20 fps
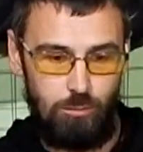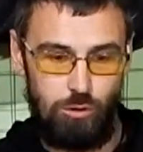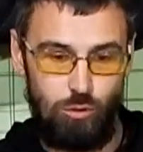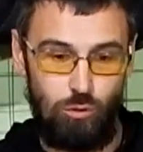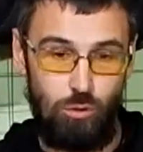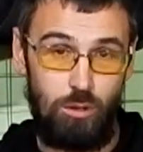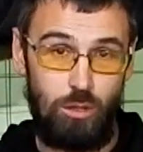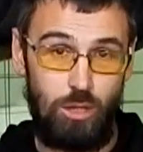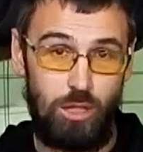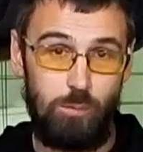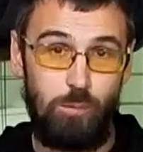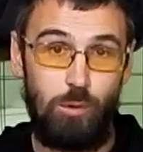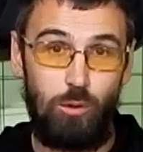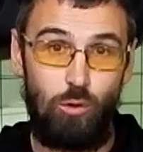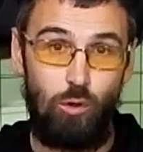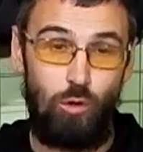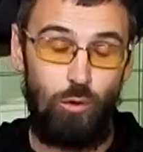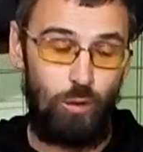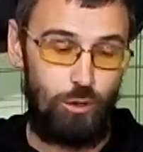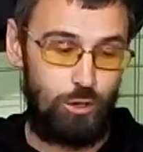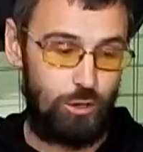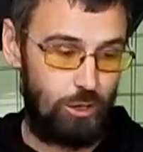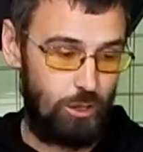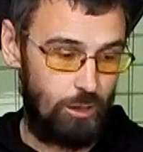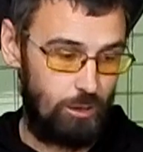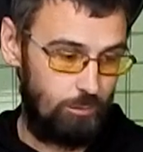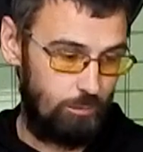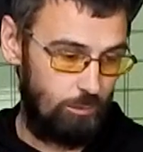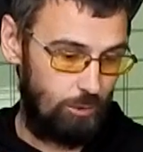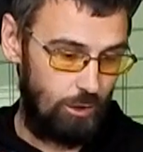обзор,
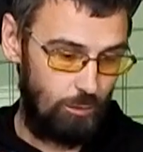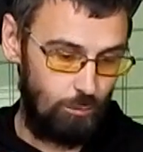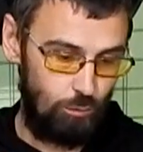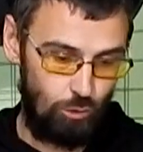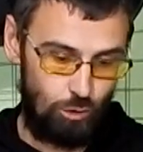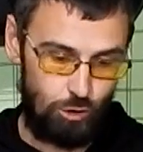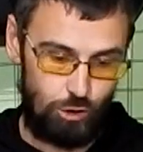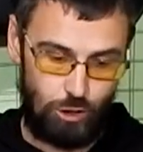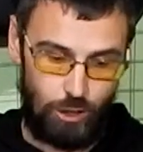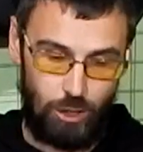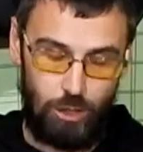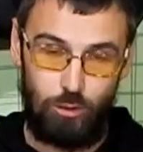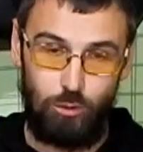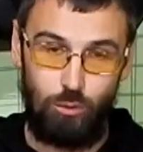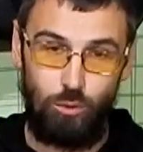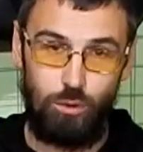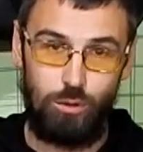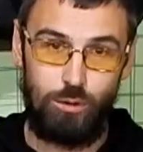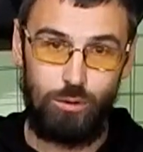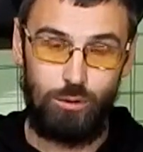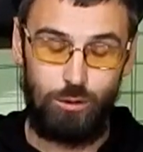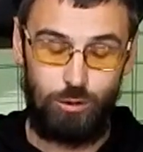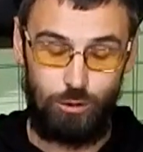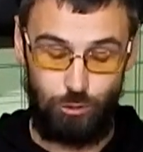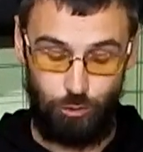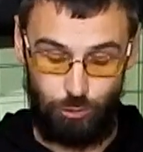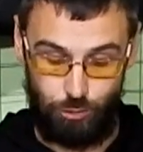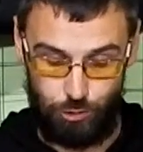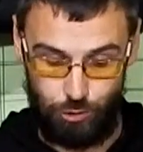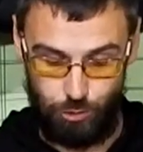распаковочка, немножко анонс,
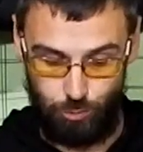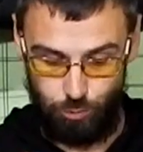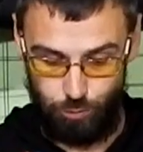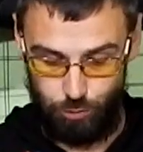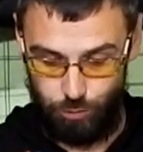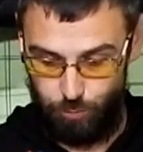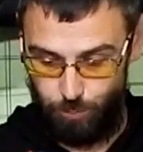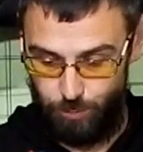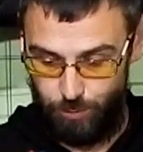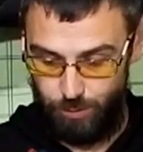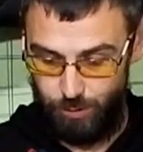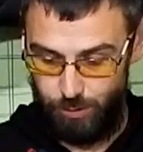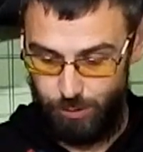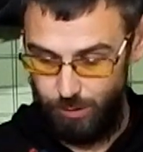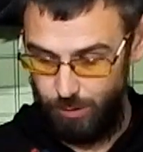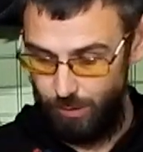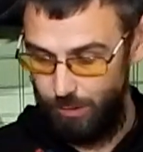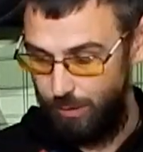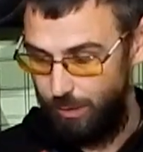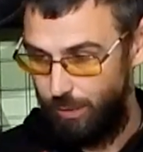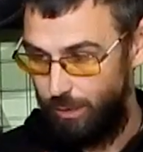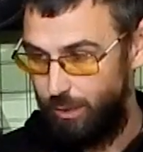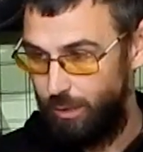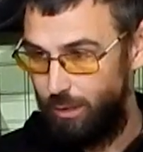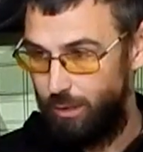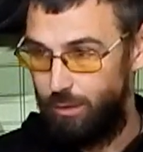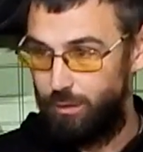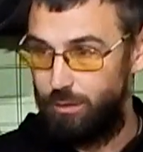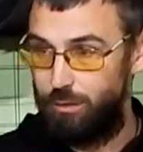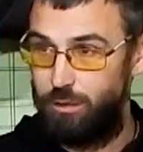что еще будет впереди.
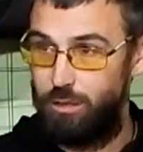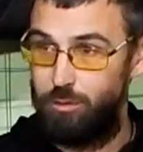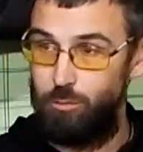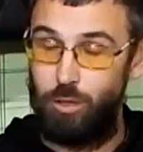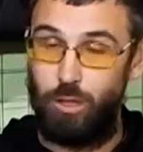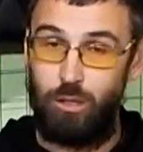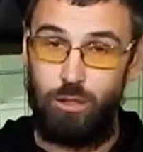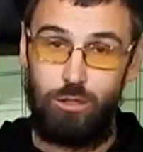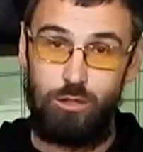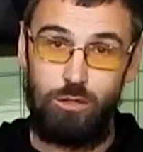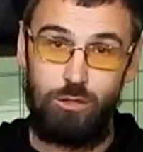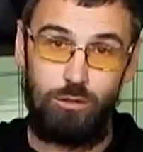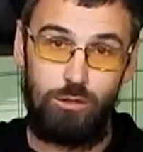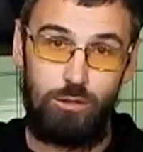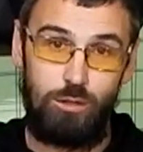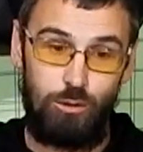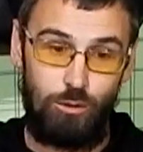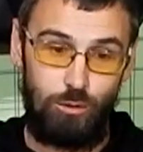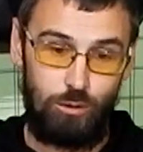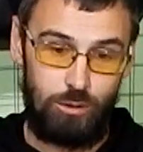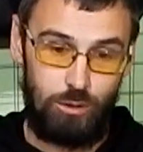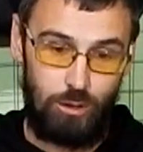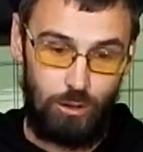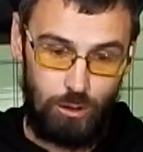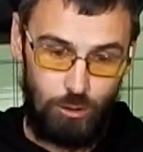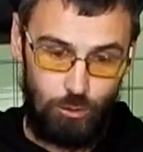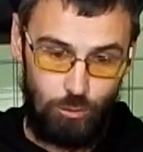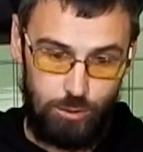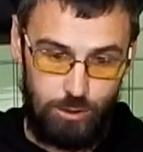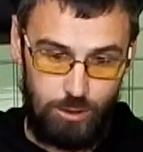Димка решил серьезно
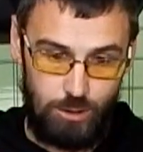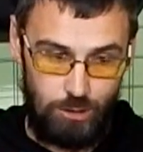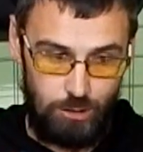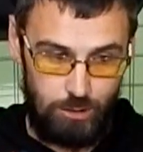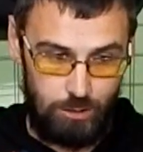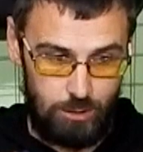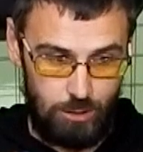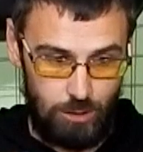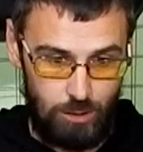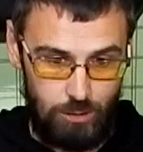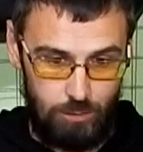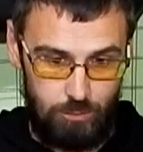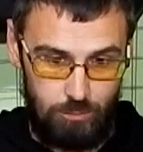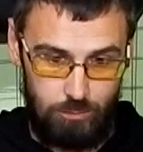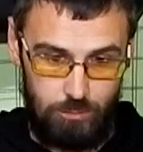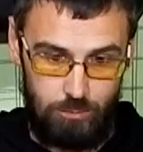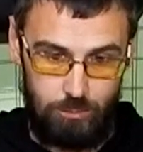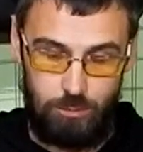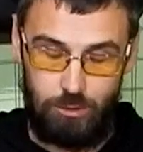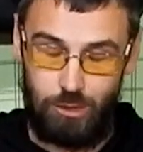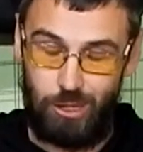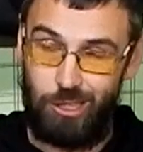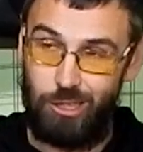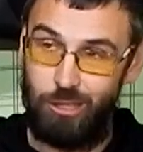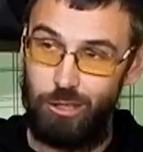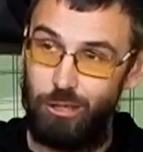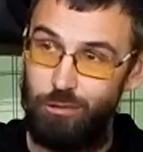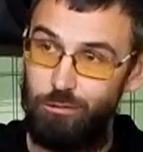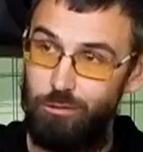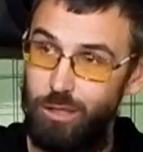так усилиться на
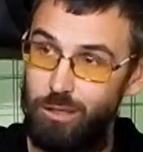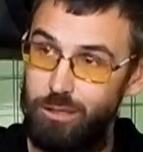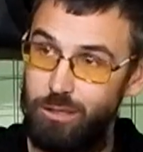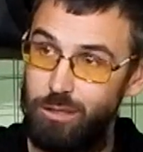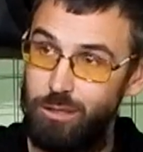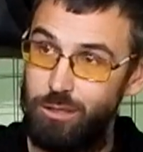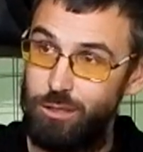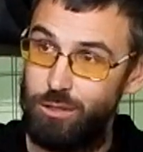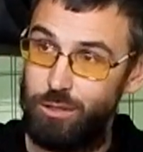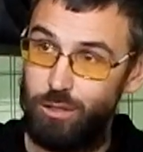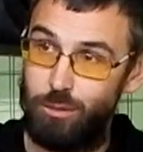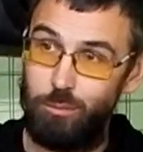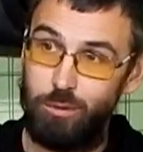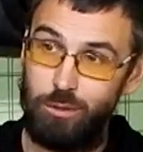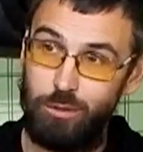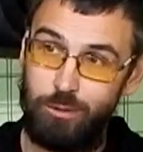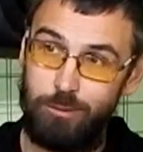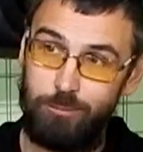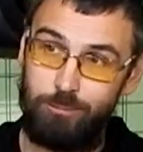киловатт с лишним.